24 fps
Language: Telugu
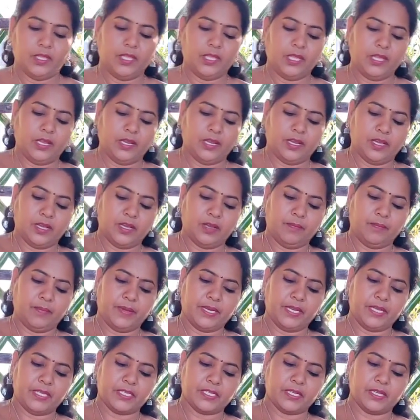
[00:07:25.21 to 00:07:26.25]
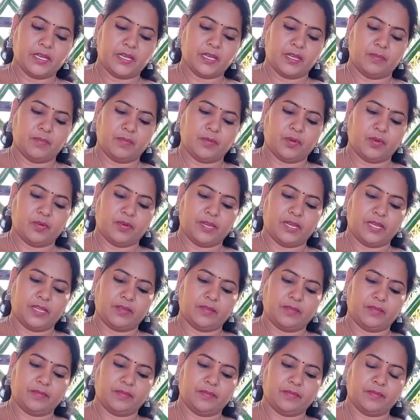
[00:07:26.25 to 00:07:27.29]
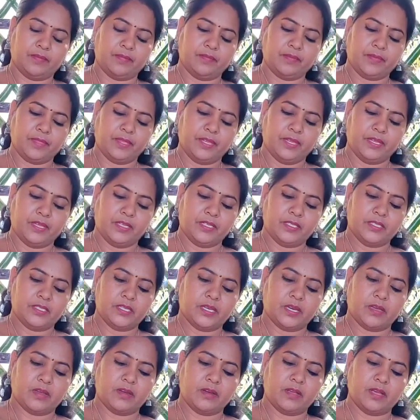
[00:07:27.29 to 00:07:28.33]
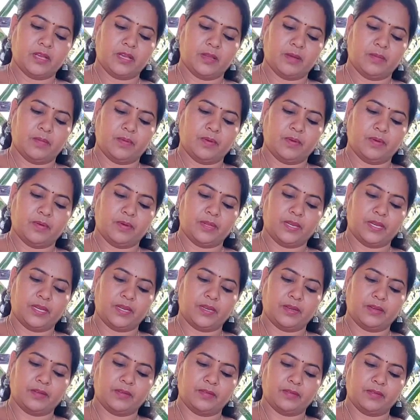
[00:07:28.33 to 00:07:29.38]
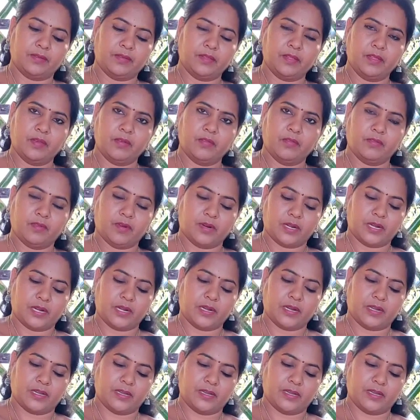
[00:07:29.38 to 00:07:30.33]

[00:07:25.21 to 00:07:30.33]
ఇది ఇలాగ పలచగా కలుపుకోవాలి జారుగా కలుపుకోవాలి ఇక వాటర్